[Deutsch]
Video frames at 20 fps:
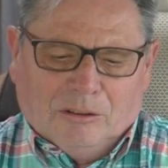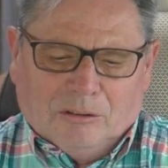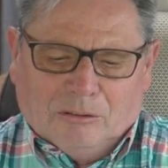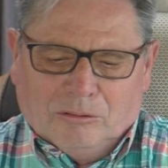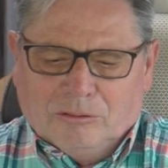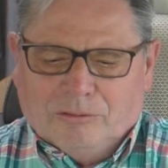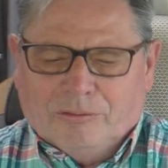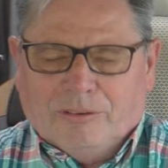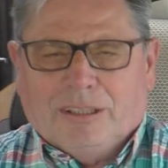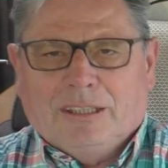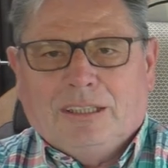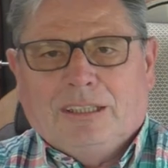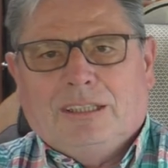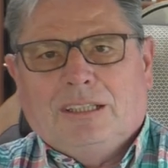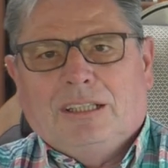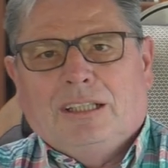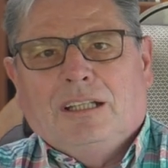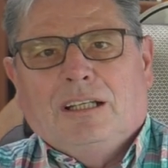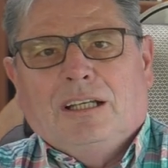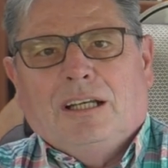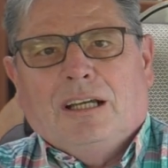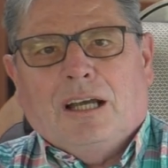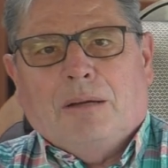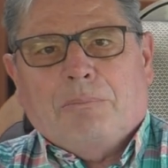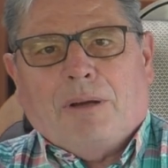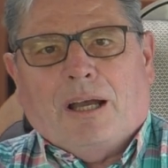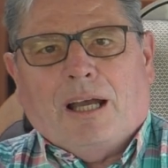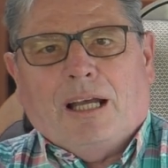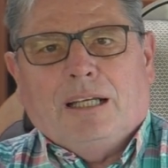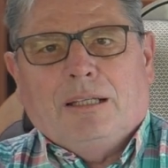Und wenn ich
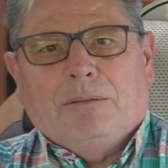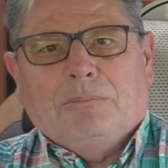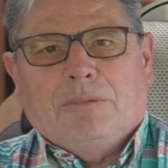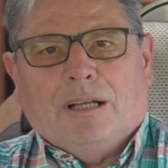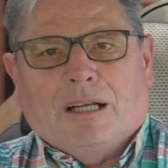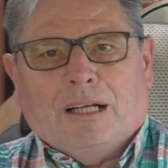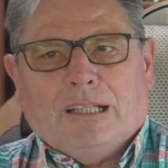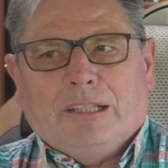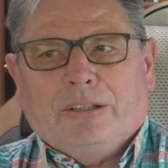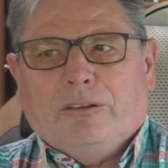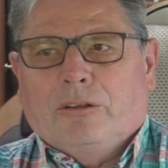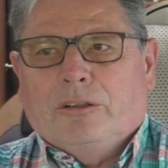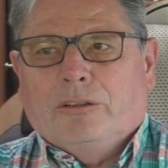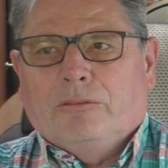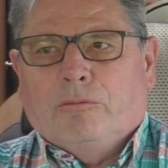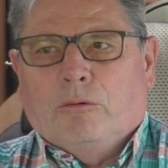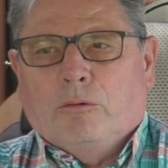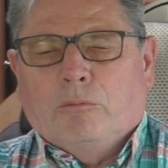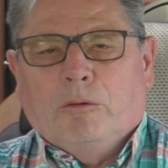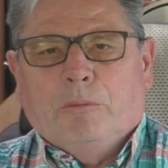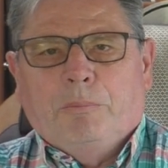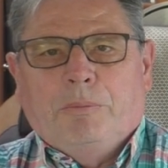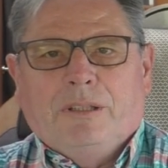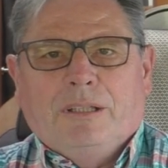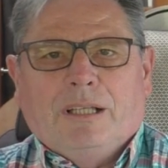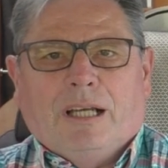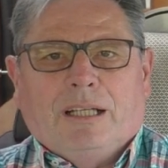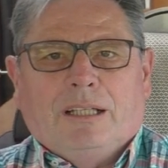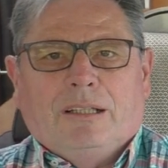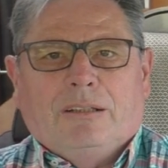bei einem nagelneuen
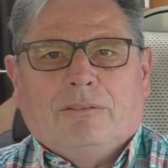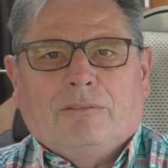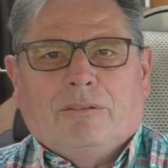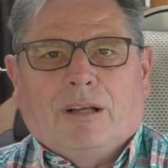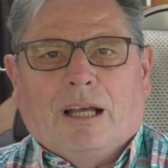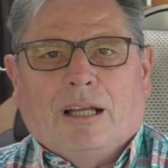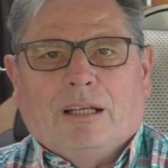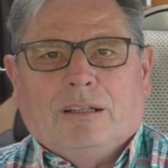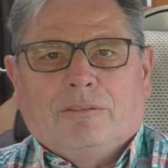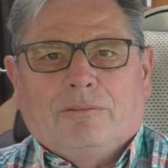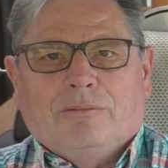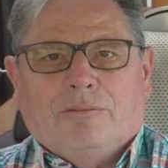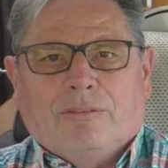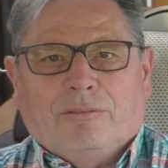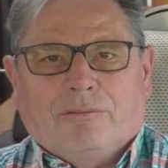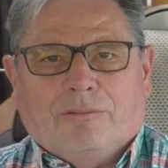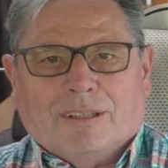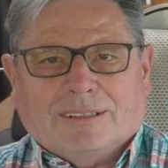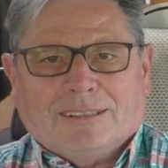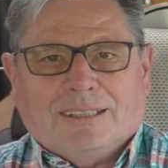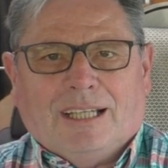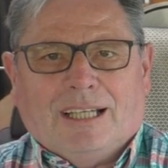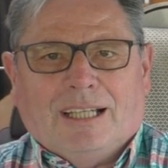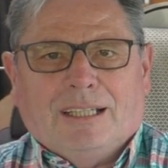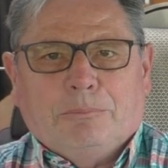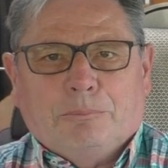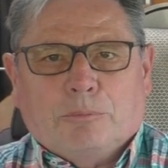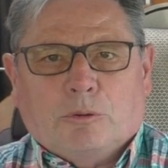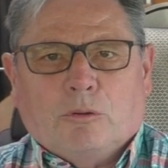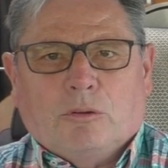Wohnmobil einen, einen
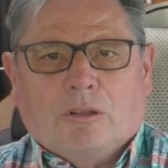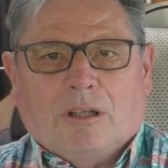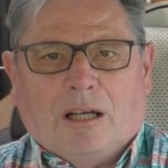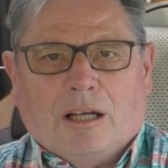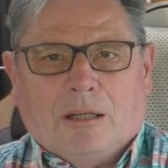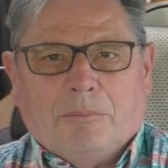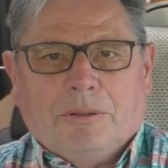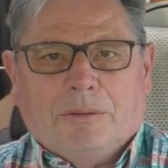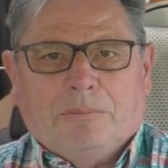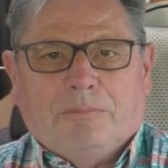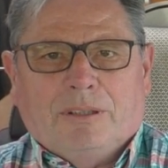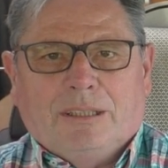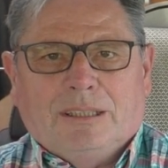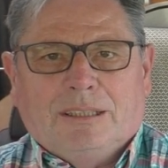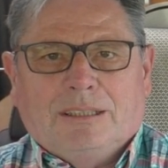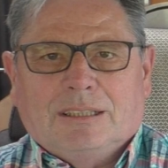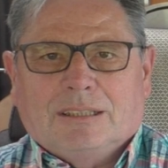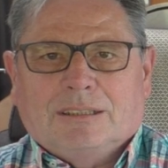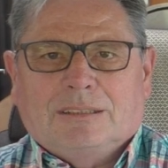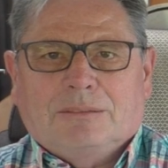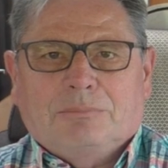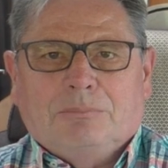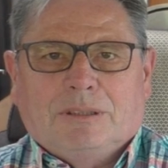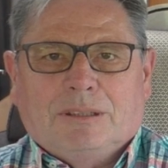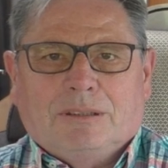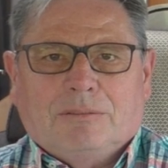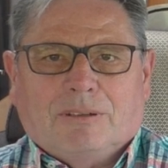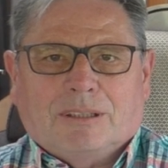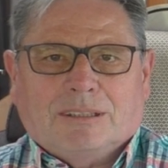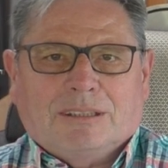Wassereinbruch habe, wenn ich das
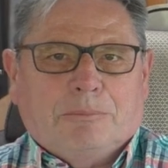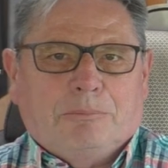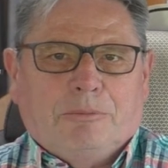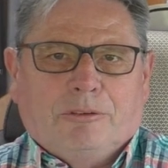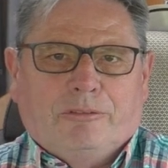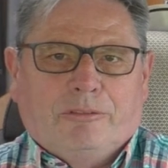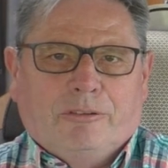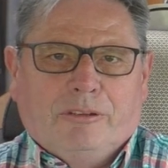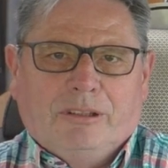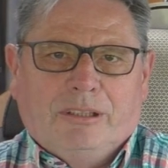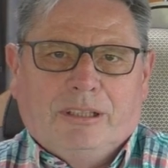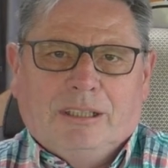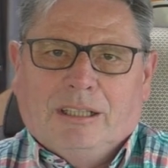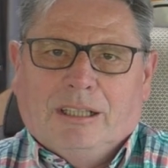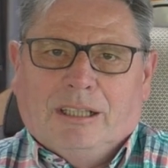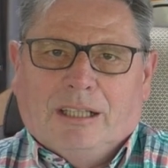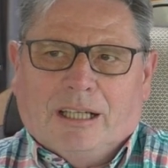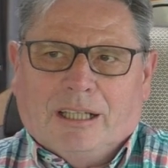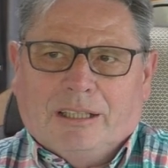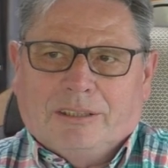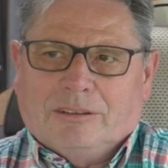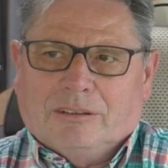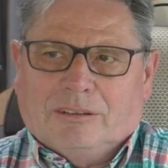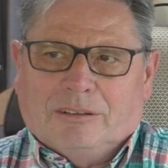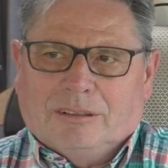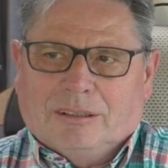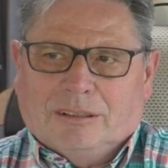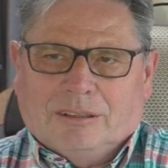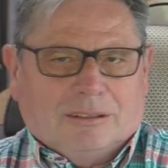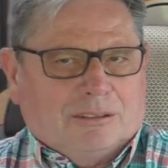mit Wasser befülle.
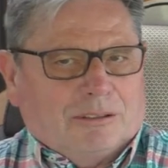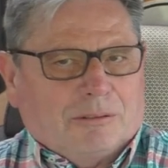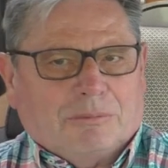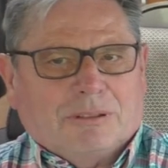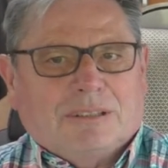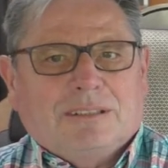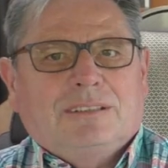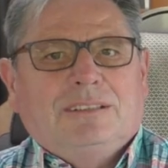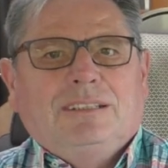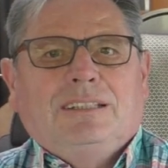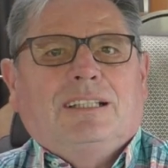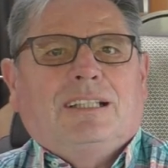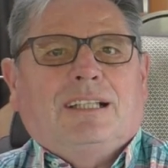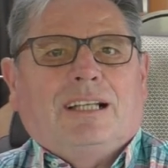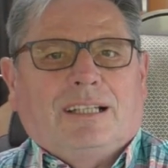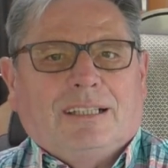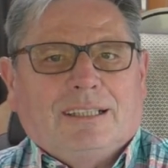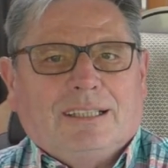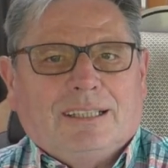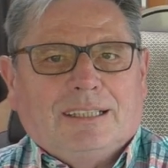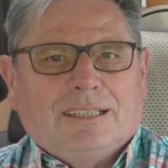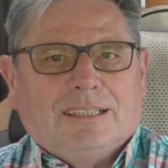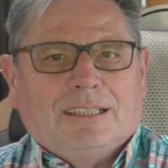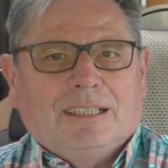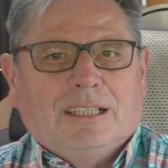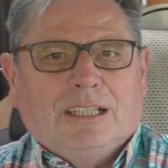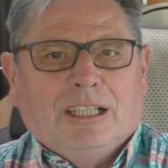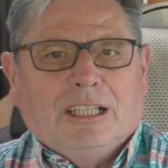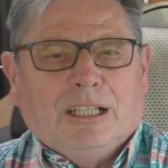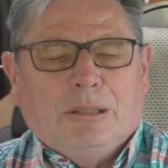Also sowas ist nicht kleinlich.
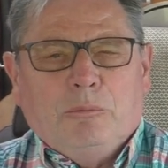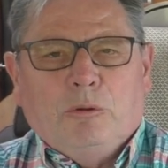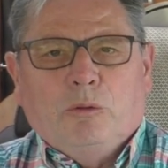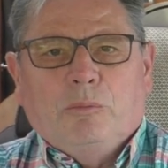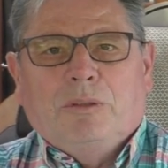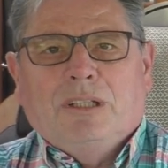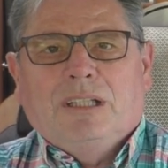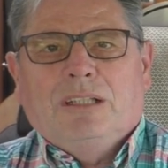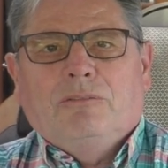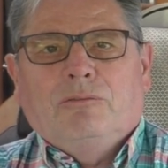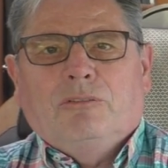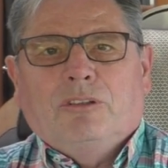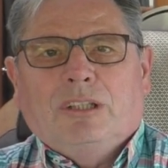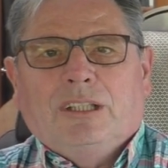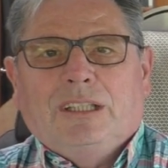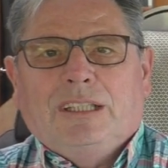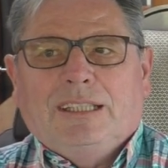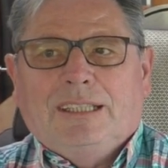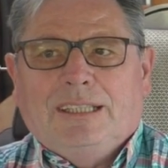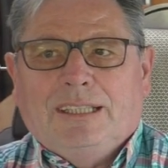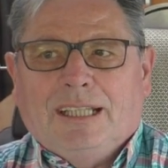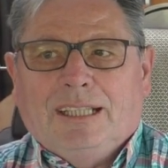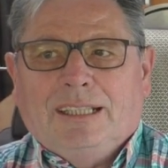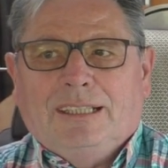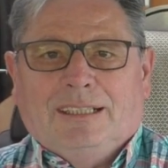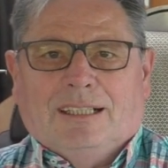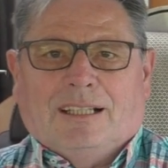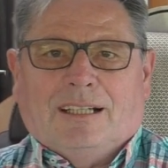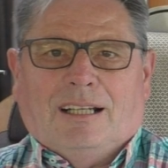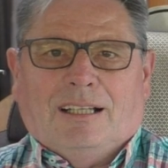Im Übrigen würde ich
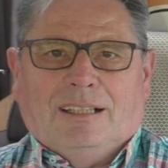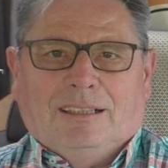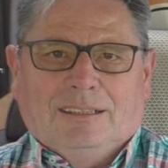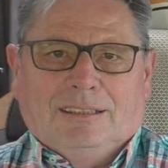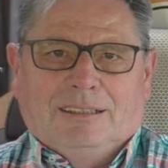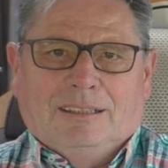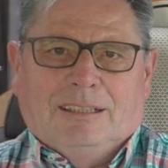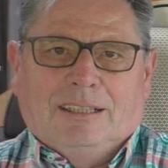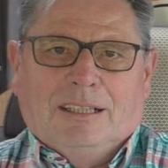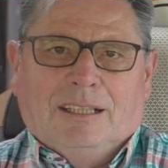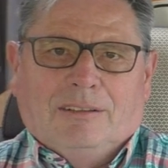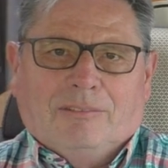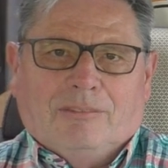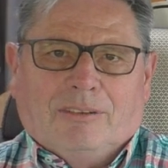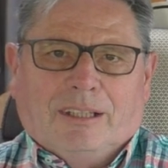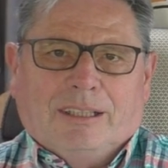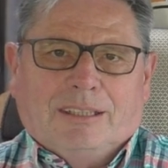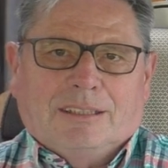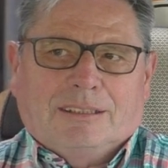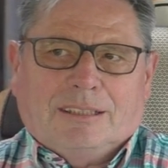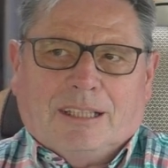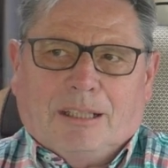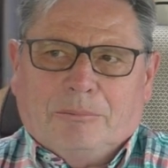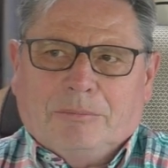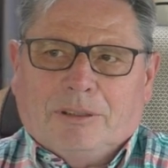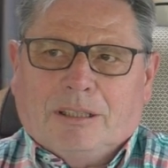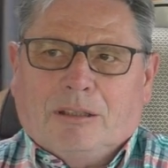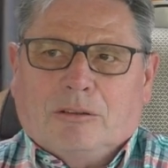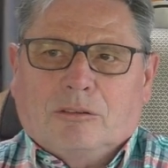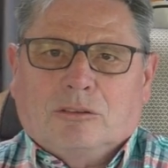jeden raten, weil es
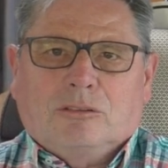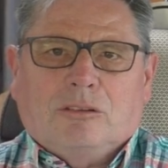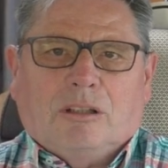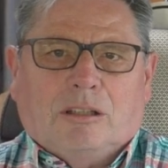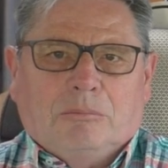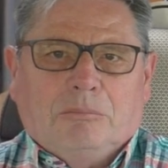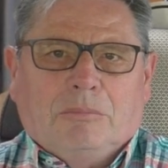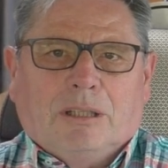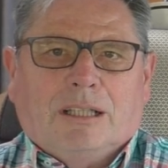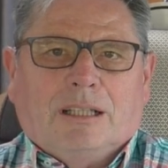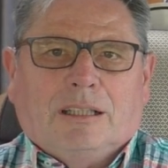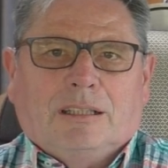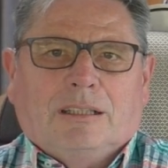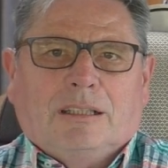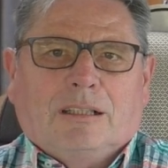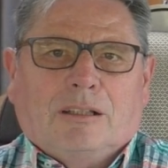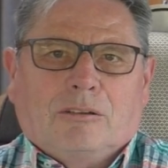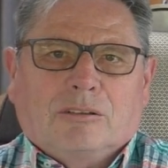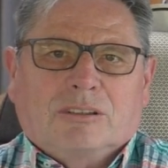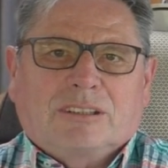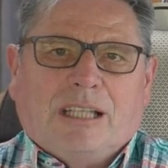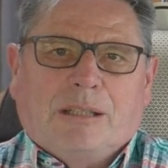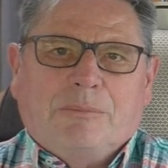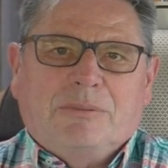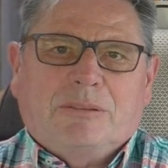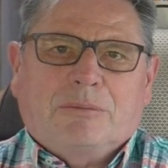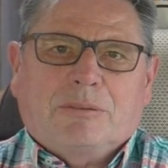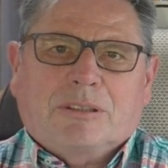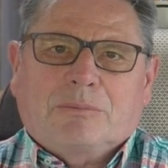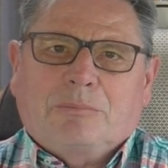kam dann auch so an, man kann dann auch
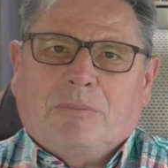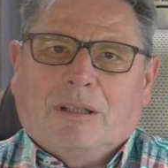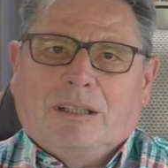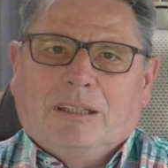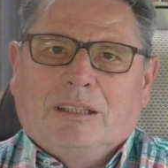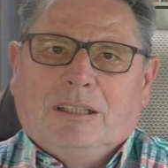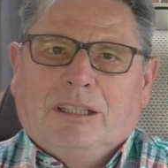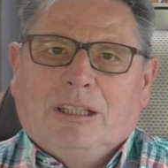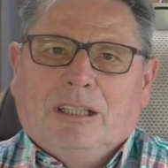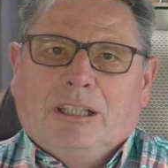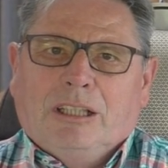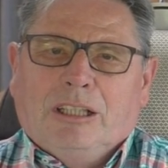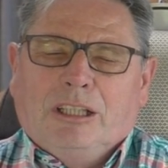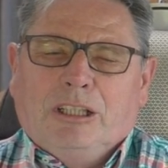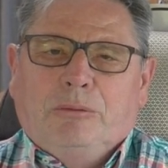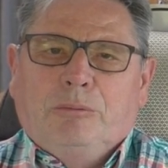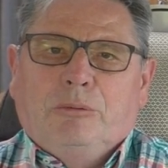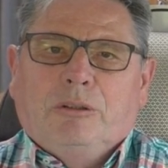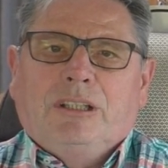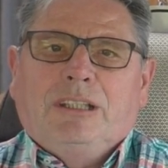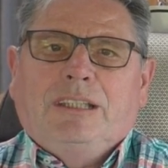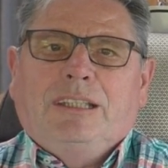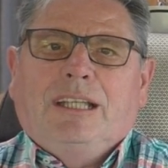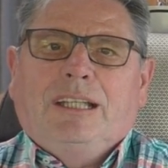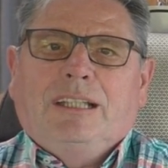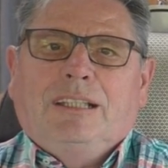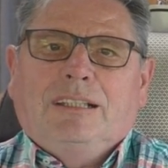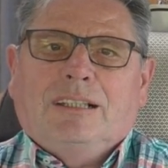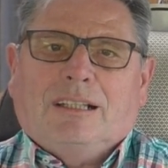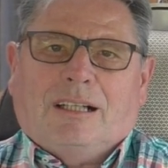selbst was machen. Ich würde
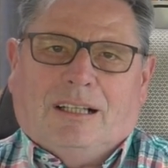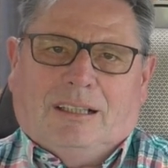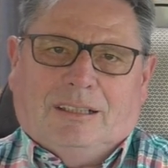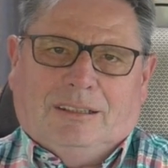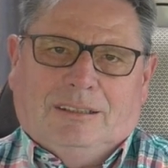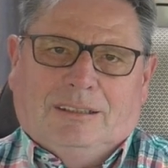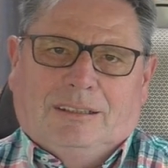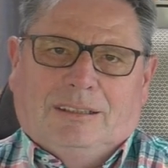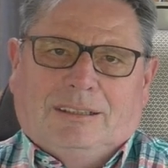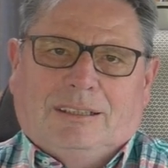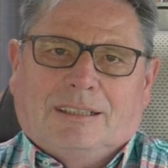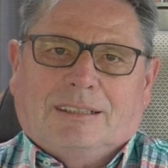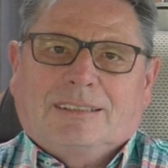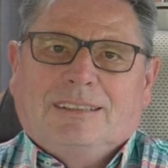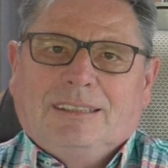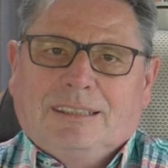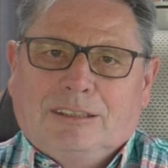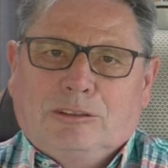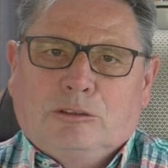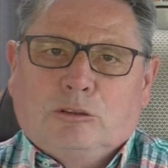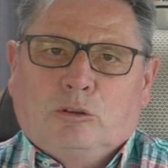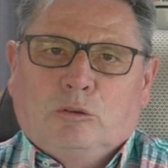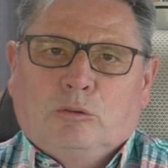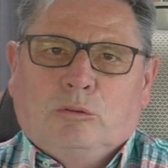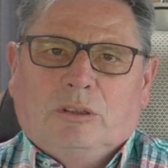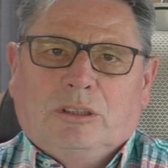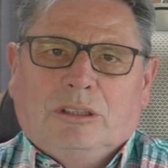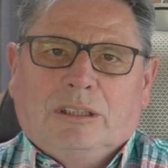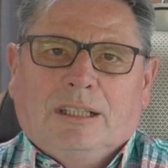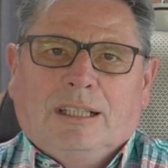jeden raten, das nicht zu
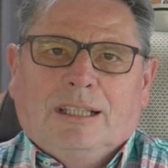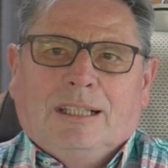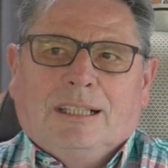tun.